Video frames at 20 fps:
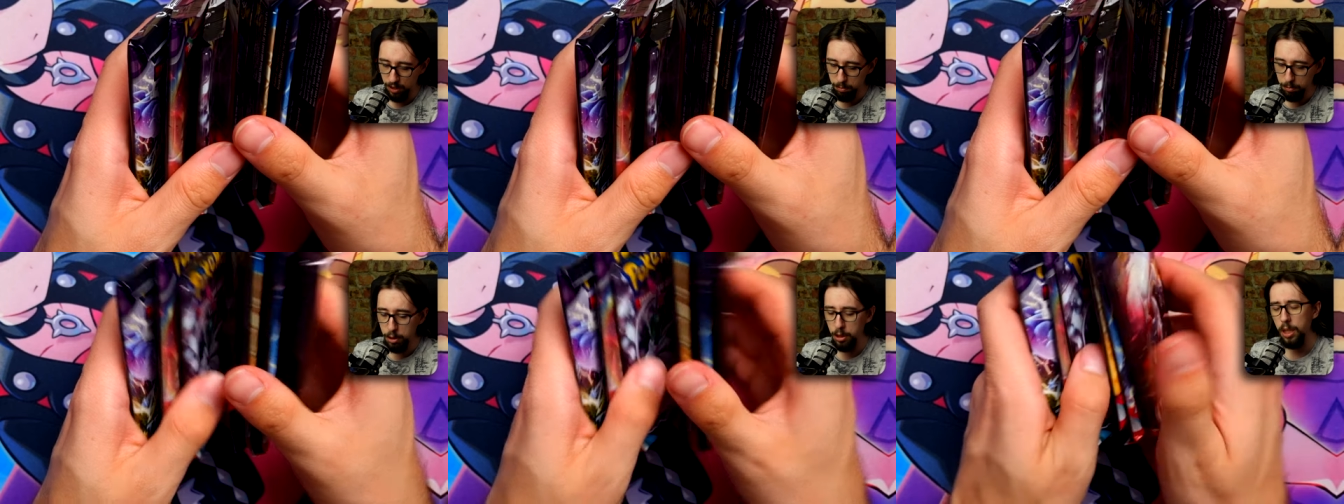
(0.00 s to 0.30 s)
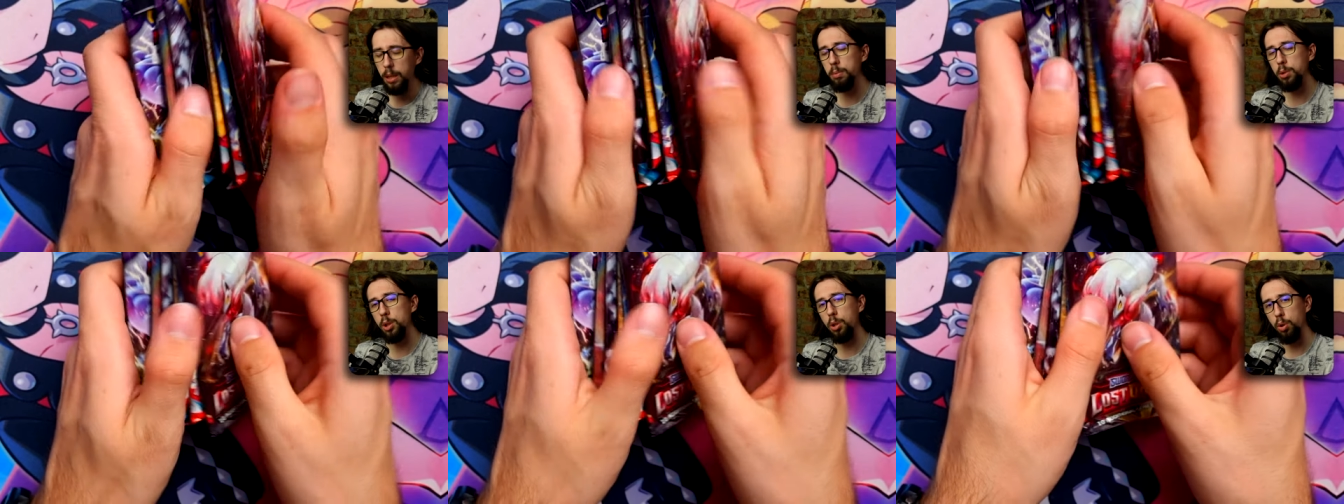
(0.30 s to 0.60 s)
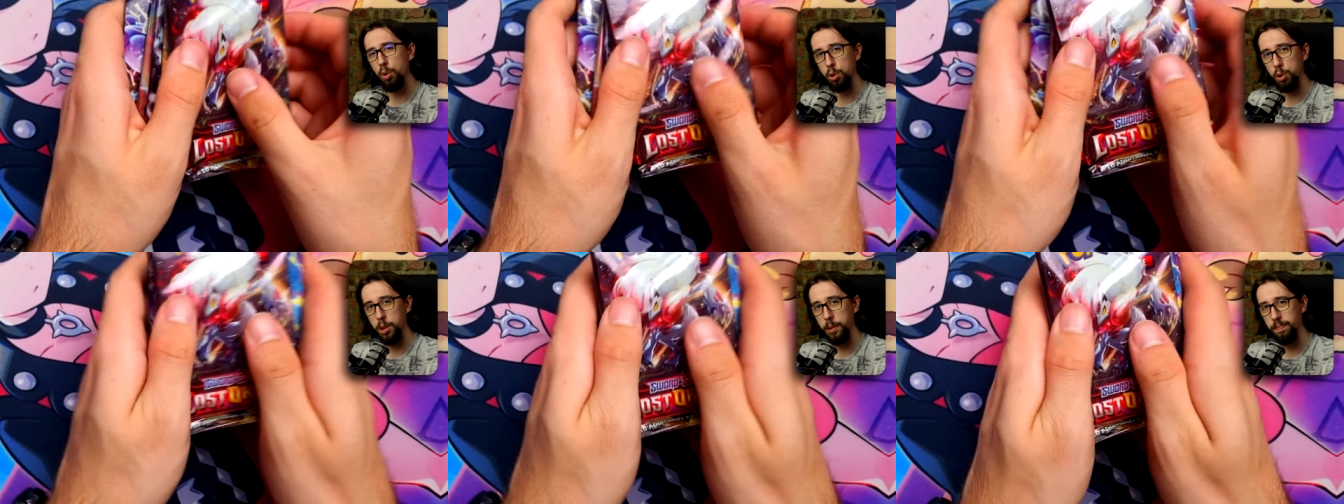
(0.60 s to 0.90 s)
Myślałem, że
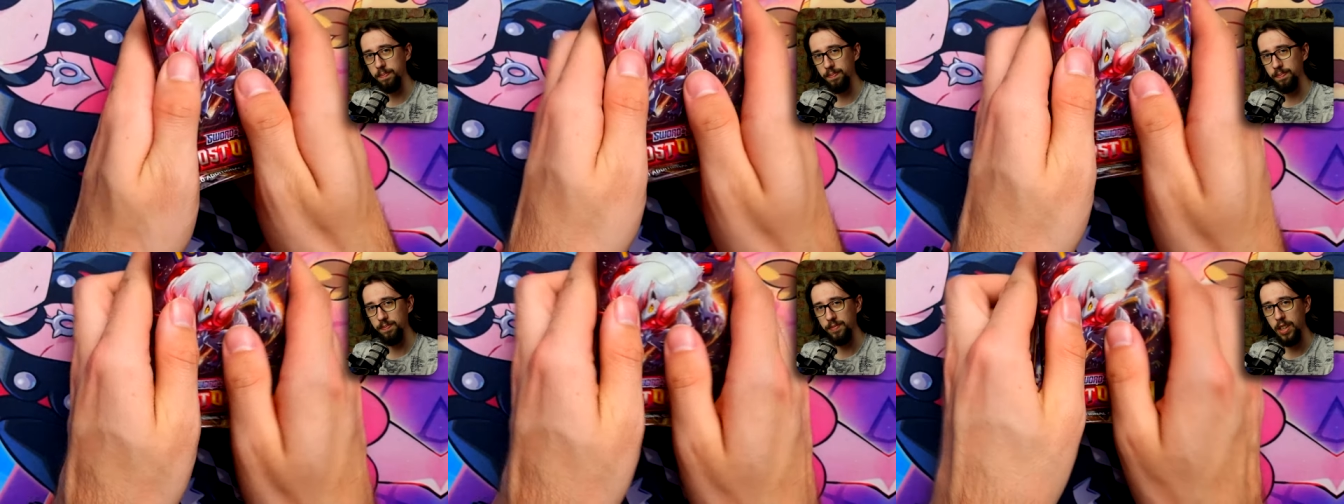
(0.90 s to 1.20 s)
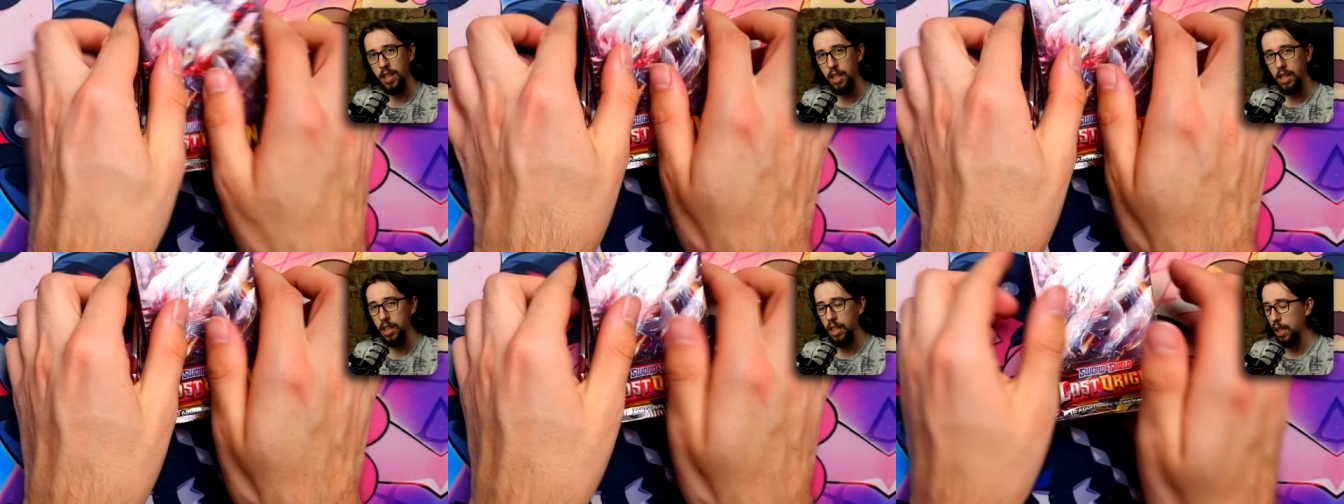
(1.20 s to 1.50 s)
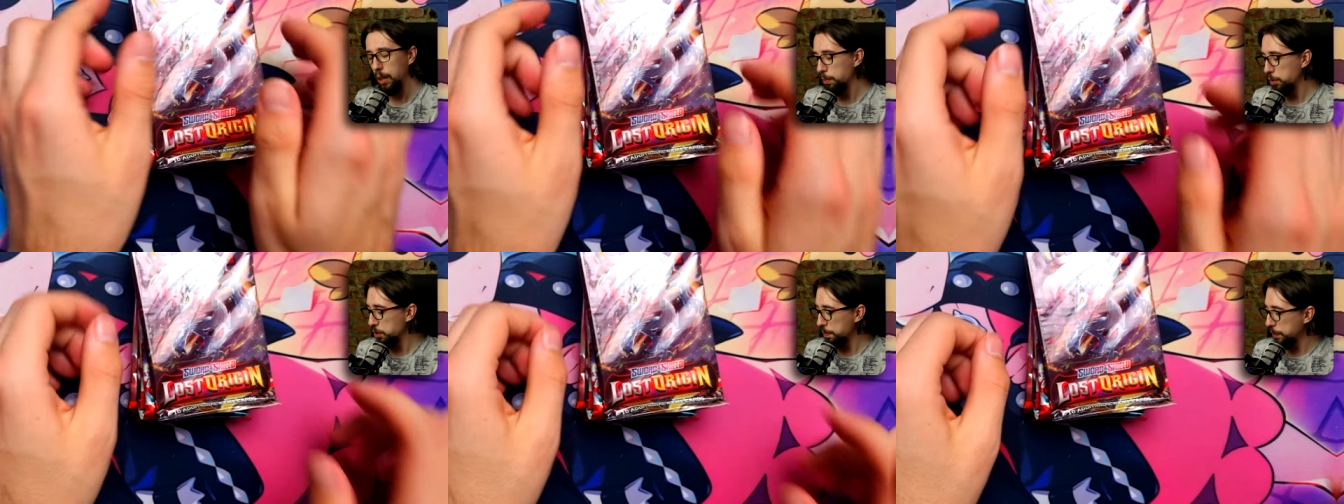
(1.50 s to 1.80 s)
osiem
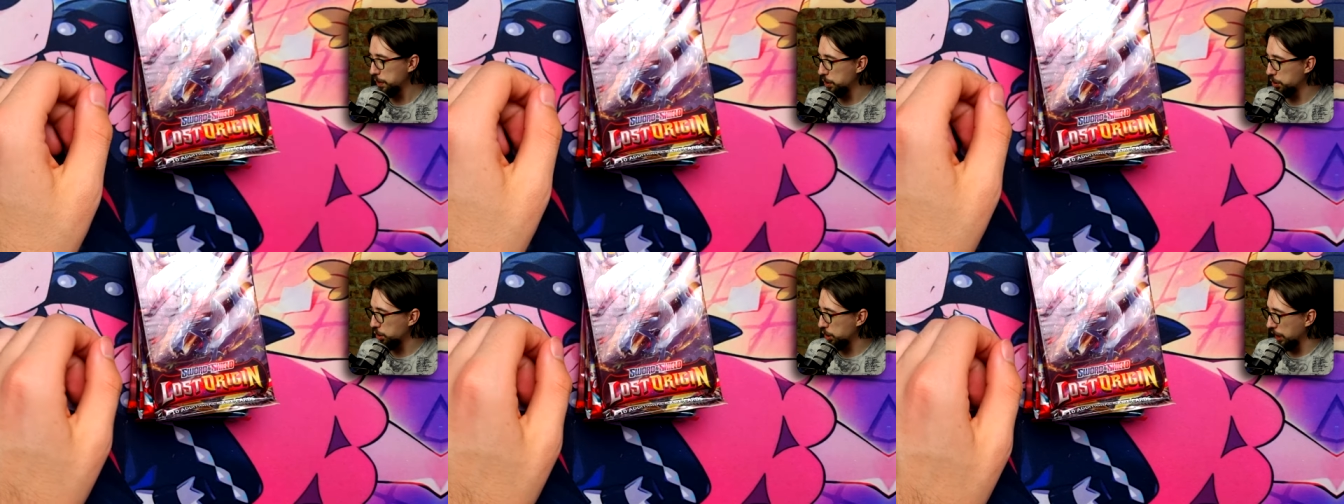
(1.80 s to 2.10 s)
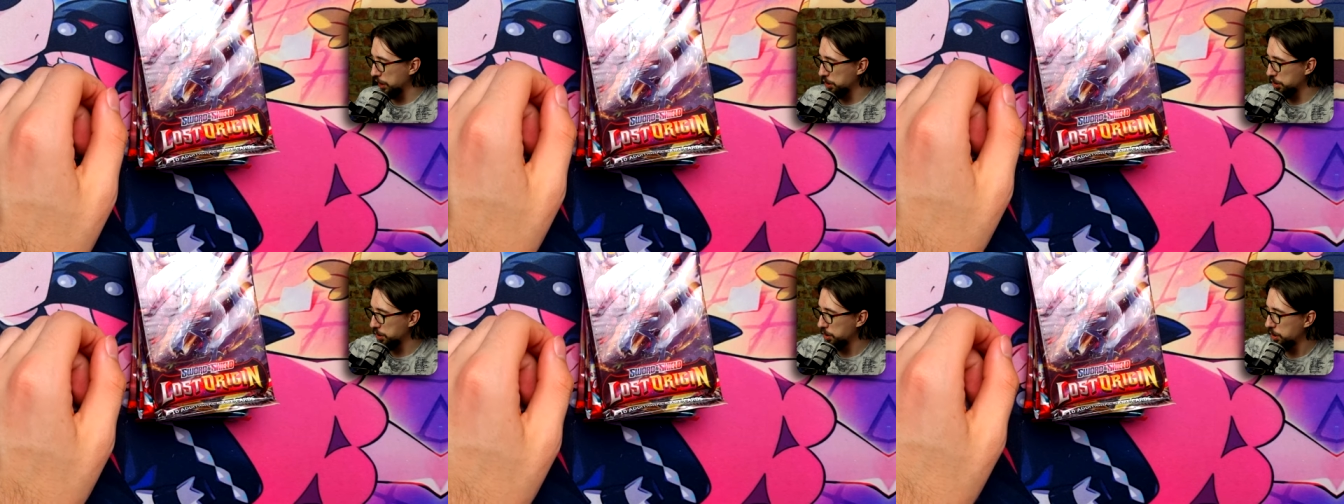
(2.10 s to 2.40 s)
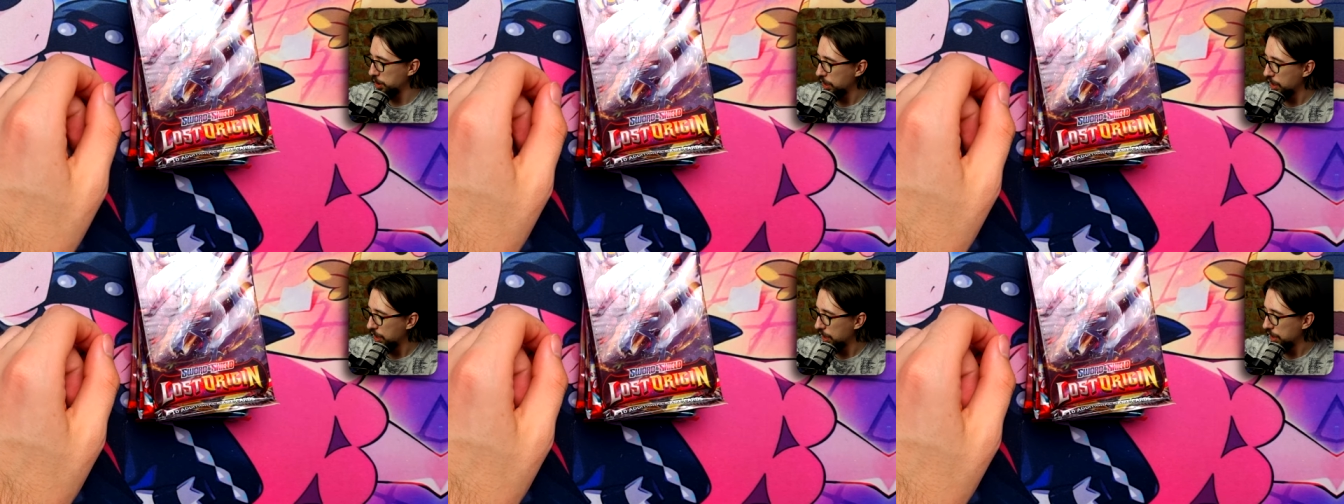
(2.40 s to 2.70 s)
ale może być
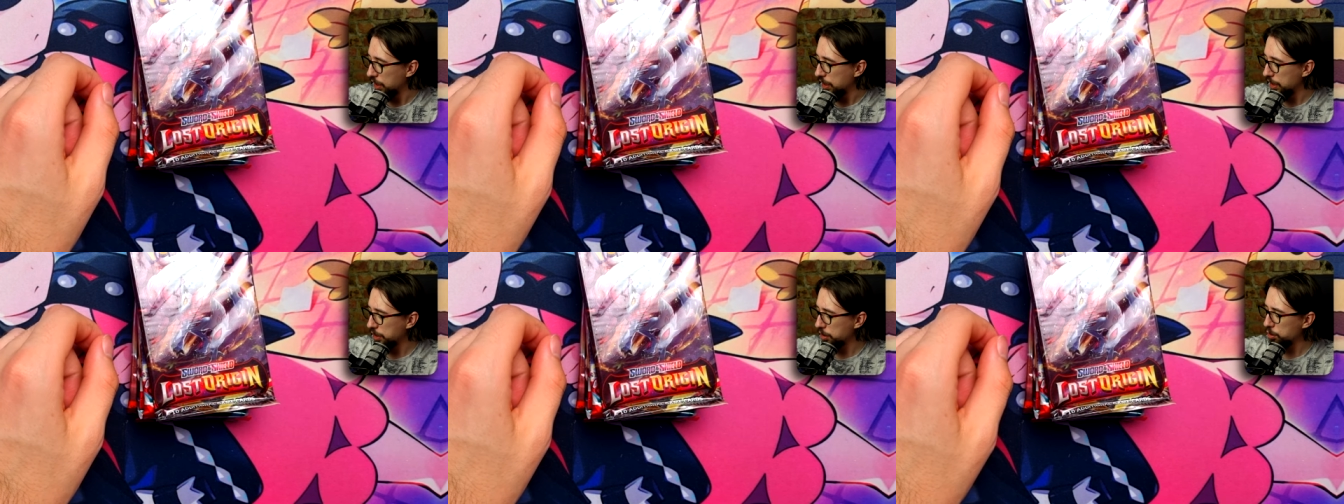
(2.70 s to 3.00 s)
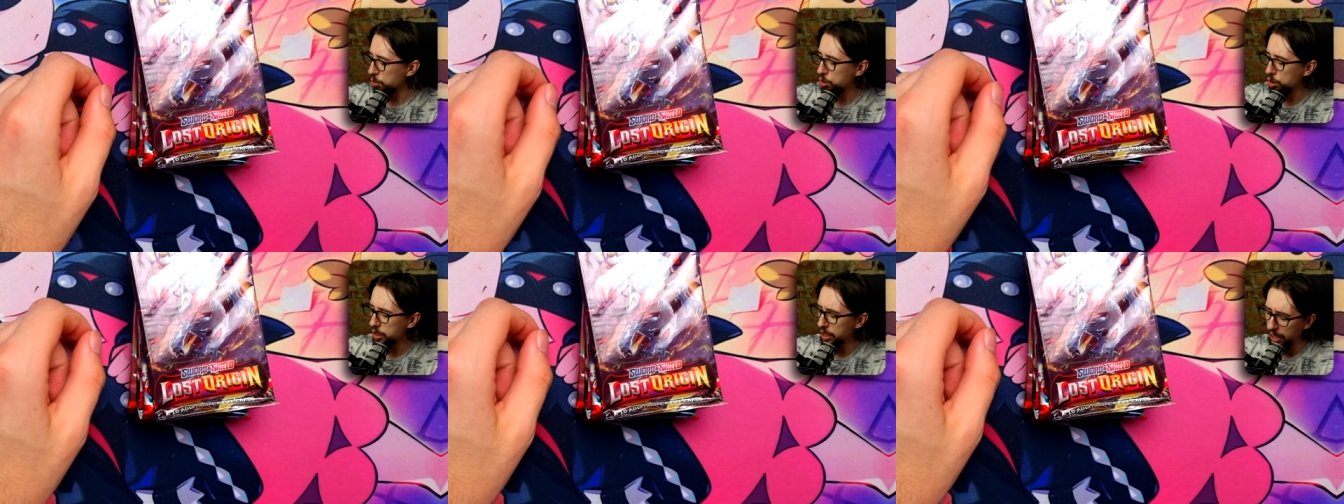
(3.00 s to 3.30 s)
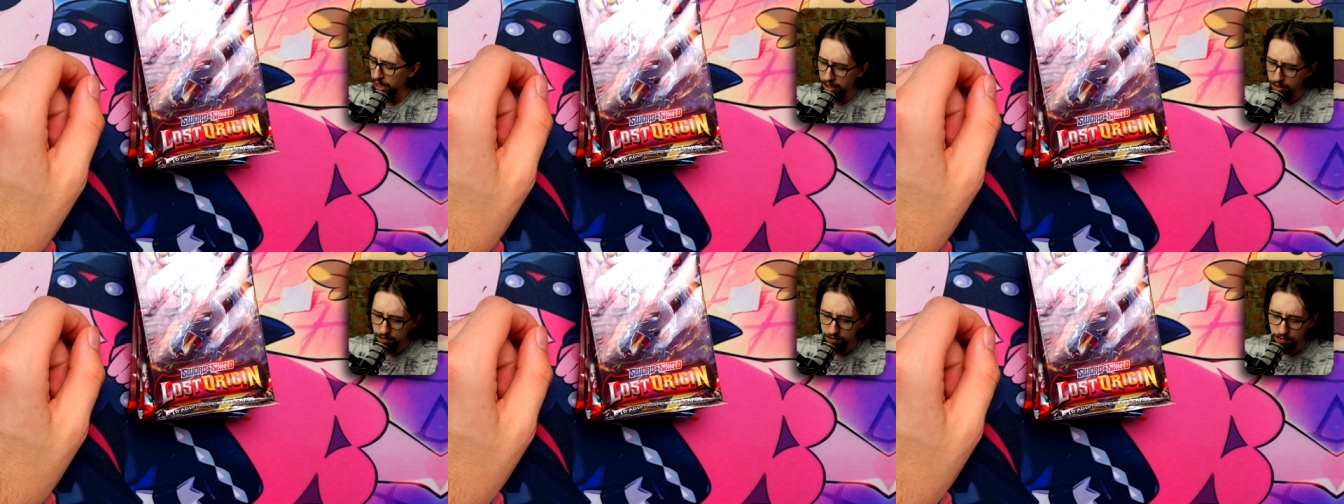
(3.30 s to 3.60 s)
6. Dlatego, że
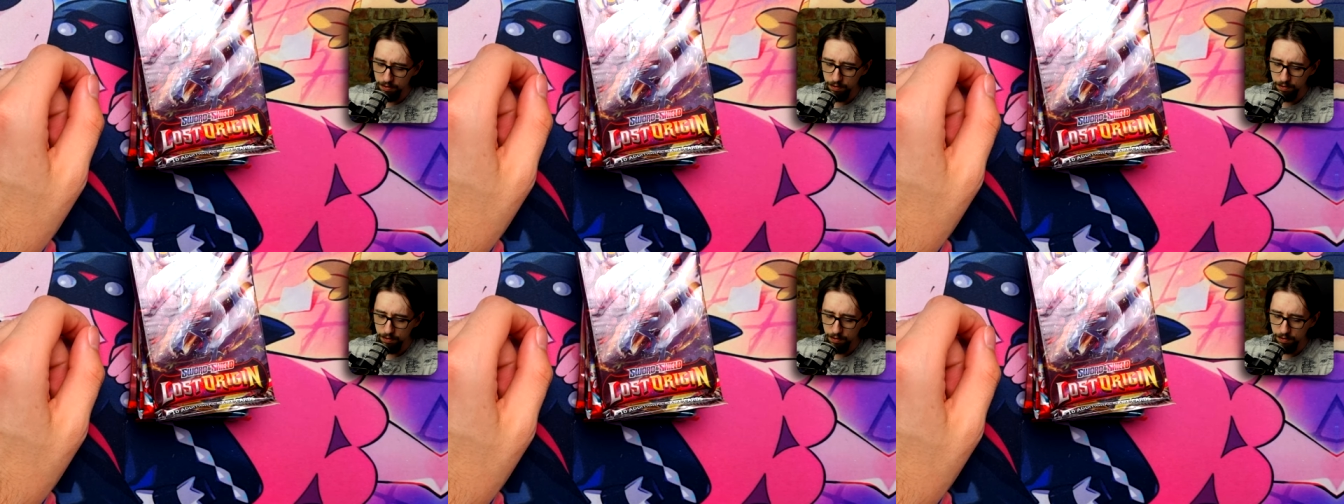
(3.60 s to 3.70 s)
ja